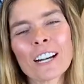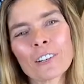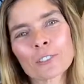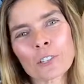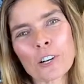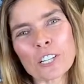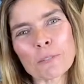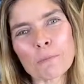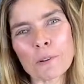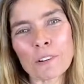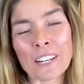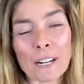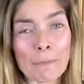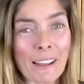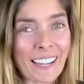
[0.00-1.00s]
ao nosso
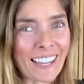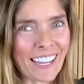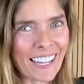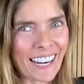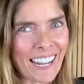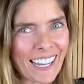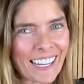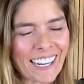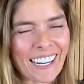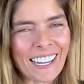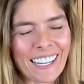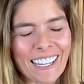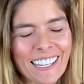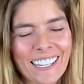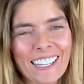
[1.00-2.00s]
programa Clara
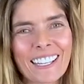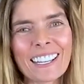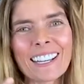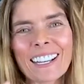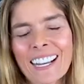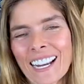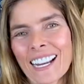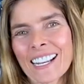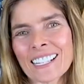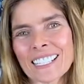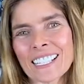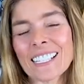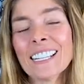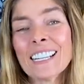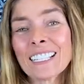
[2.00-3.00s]
em
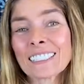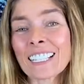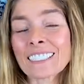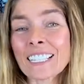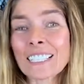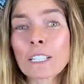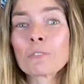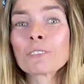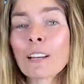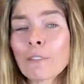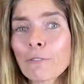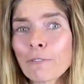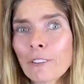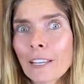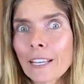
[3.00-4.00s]
Casa, nesta
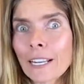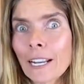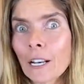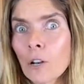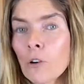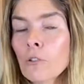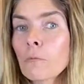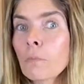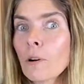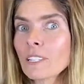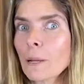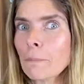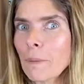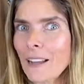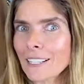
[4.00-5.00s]
segunda-feira, logo após a
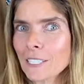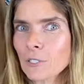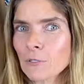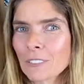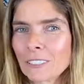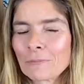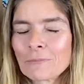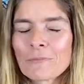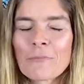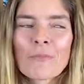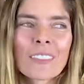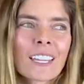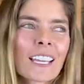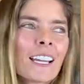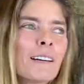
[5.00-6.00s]
Páscoa.
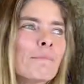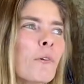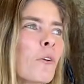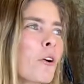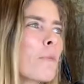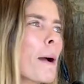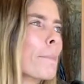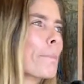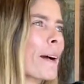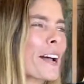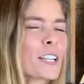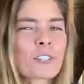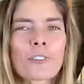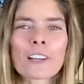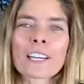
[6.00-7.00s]
Bom, como a
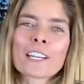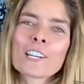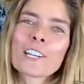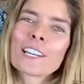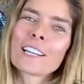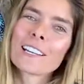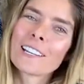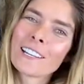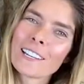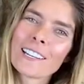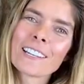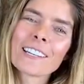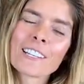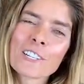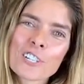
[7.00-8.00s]
Páscoa, é aquele
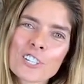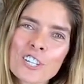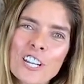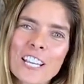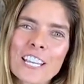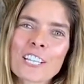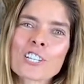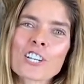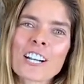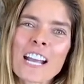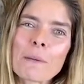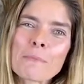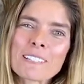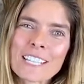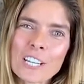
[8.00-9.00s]
dia que a gente
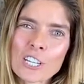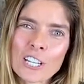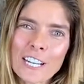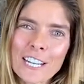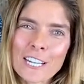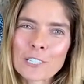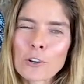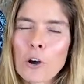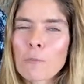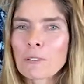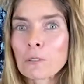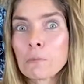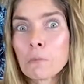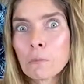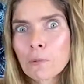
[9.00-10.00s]
acaba exagerando,
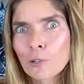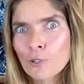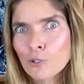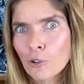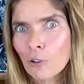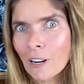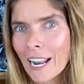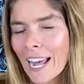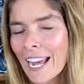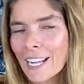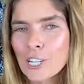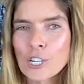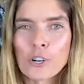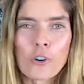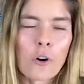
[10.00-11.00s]
comendo muito
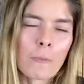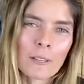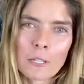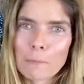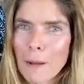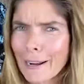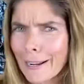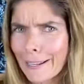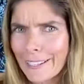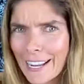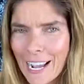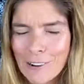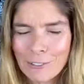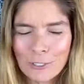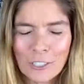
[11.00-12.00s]
chocolate, comendo
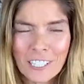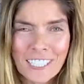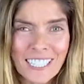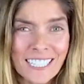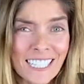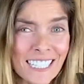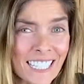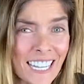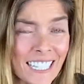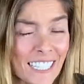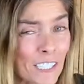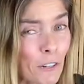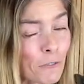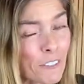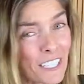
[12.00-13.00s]
bacalhau e todas essas receitas
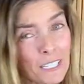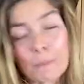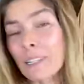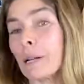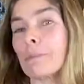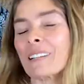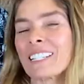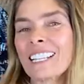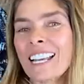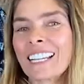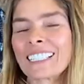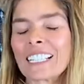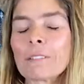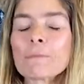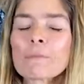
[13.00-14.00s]
que eu fiz semana
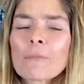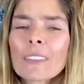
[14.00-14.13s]
passada,